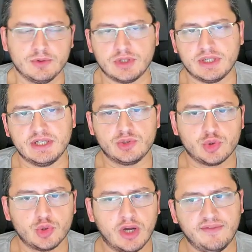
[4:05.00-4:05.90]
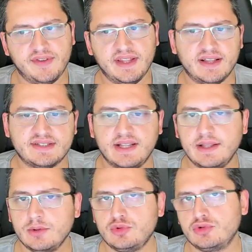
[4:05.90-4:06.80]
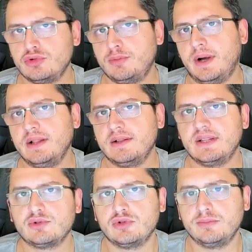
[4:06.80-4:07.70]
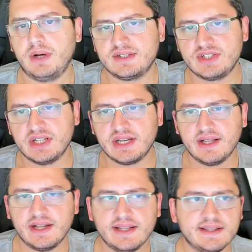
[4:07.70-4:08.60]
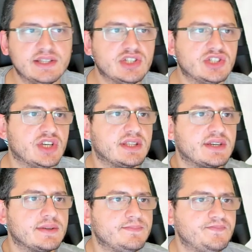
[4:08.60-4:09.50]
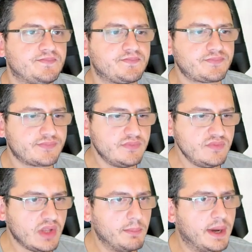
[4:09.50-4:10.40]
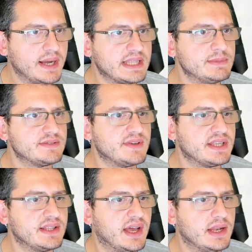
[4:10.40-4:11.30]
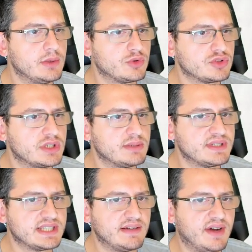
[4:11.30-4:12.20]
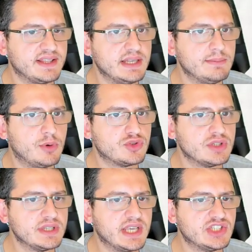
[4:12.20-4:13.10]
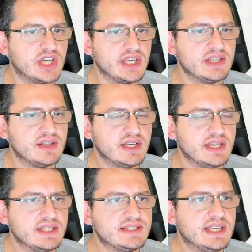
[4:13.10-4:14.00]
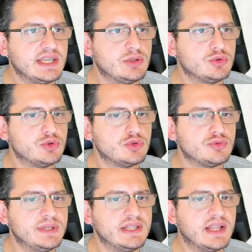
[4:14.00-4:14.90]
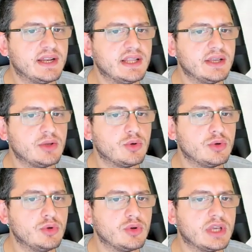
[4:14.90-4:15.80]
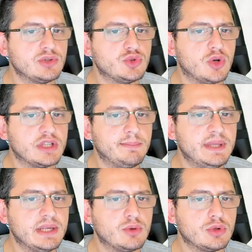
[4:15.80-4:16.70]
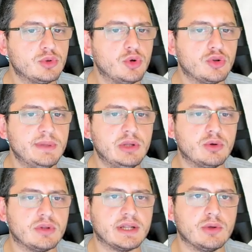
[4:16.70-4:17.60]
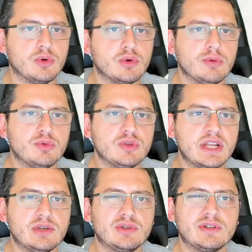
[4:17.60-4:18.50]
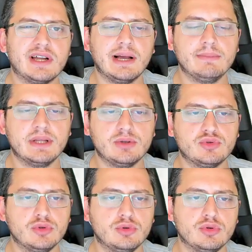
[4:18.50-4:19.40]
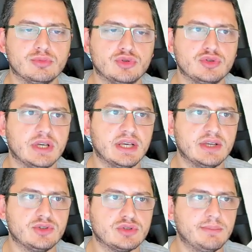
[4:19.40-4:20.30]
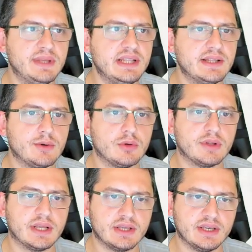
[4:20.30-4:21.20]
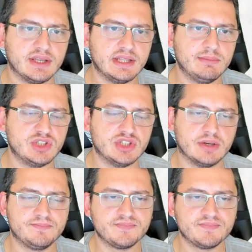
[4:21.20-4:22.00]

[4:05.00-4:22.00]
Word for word: e, şu an finansallar ucuzluk pahalılıktan sonra bazı şeyler daha netleşecektir. Baktığımız vakit değerli dostlarım kısa vadeli borçları geçen yıl 800 binlerde görünüyorken şu anda 1.4 milyonlarda görünüyor. Bunlar rakamlar küçültülmüş. E, şurada 1000 lira olarak e, demiş ya.